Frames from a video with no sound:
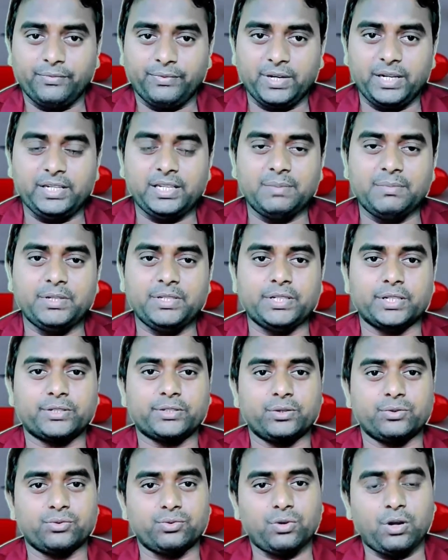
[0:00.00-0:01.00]
वेलियम
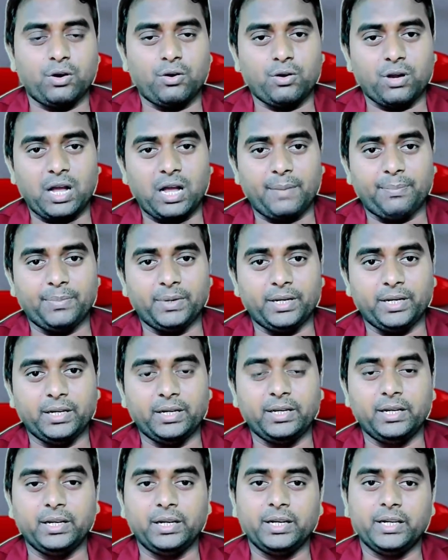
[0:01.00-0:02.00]
इंजेक्शन सुना होगा
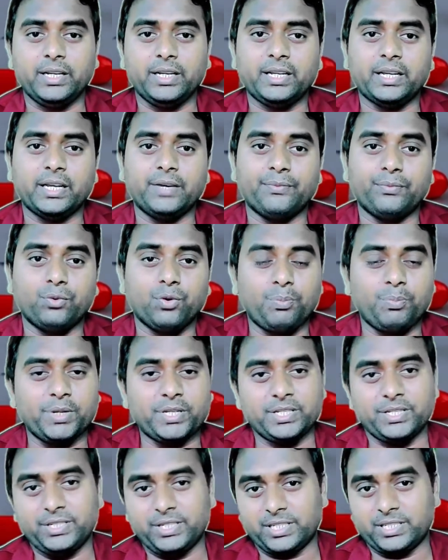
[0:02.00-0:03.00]
आपने ठीक है
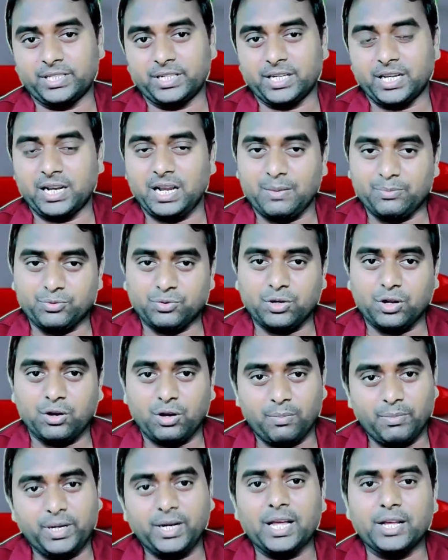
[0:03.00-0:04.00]
लोपेज इंजेक्शन का नाम सुना
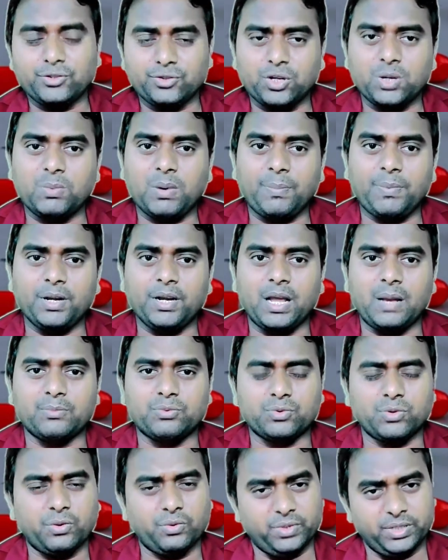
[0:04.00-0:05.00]
होगा मीडाजोलम अपने
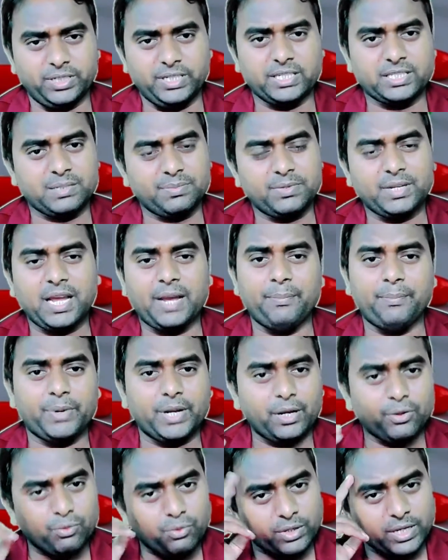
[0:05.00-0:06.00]
नाम सुना होगा ये सब क्या है
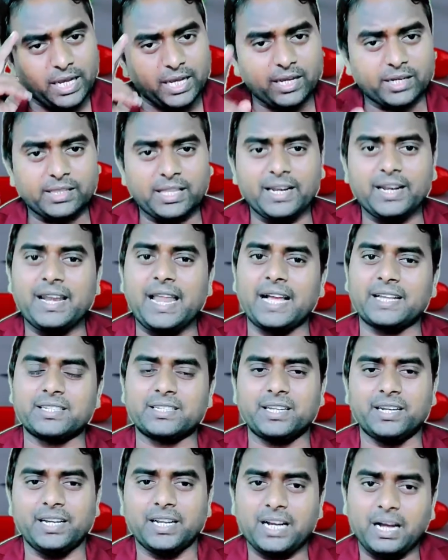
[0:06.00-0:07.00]
ब्रेन को क्या करता है
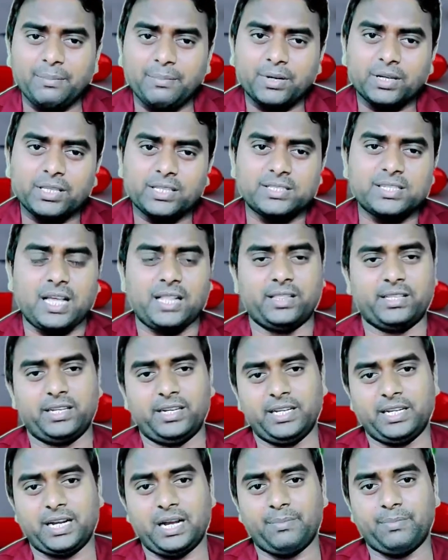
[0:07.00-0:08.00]
रिलैक्स करने काम करता है शांत
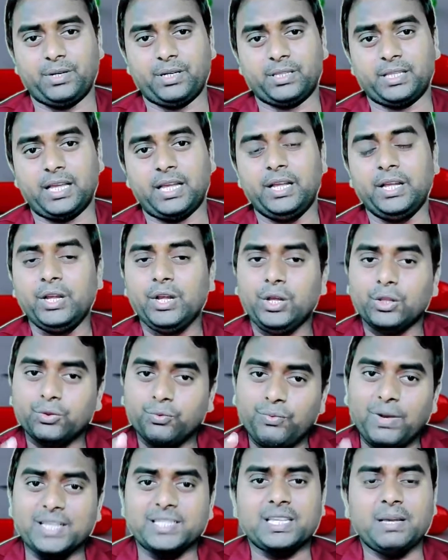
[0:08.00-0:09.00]
करने काम करता है
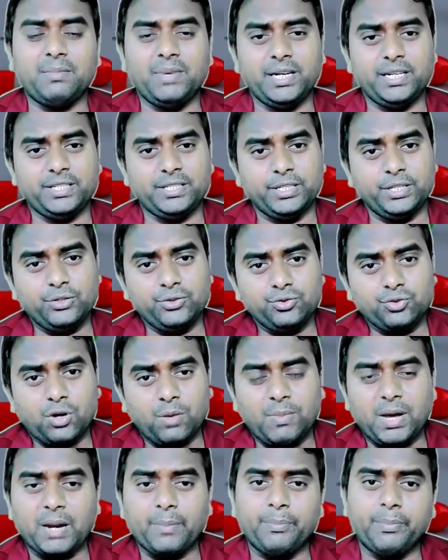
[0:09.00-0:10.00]
तो वैसा मेडिसिन
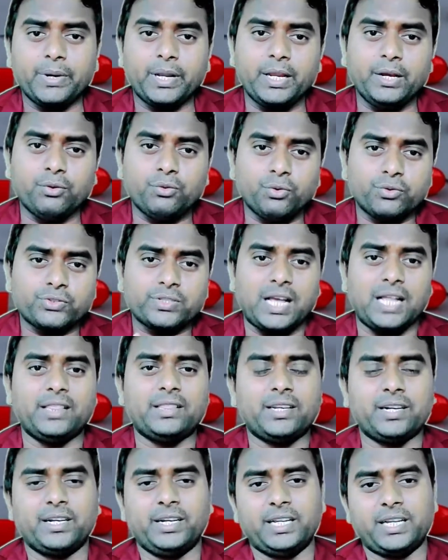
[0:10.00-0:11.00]
जो हमारे ब्रेन को
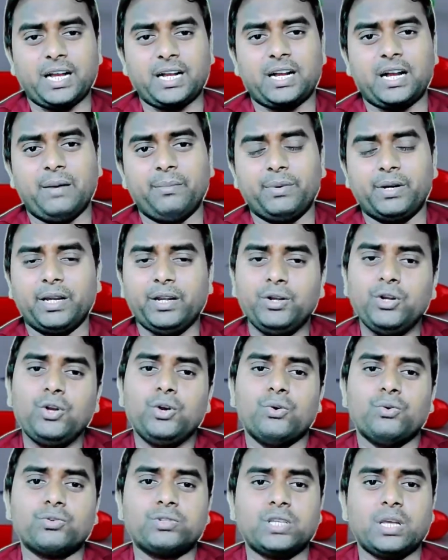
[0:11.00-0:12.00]
शांत रखने का काम करे
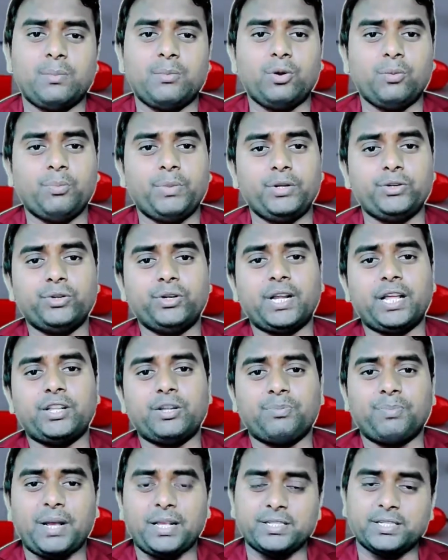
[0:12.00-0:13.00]
उसे हम लोग
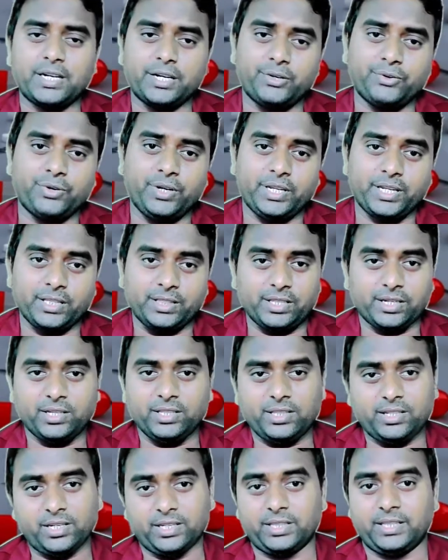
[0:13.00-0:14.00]
बेंजोडाइजेपाइंस कैटेगरी के
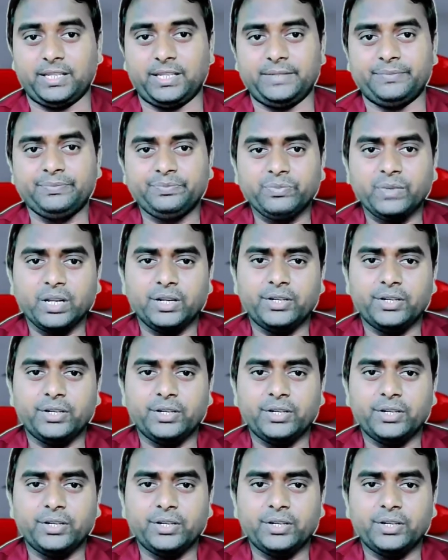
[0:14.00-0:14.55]
अंतर्गत रखते हैं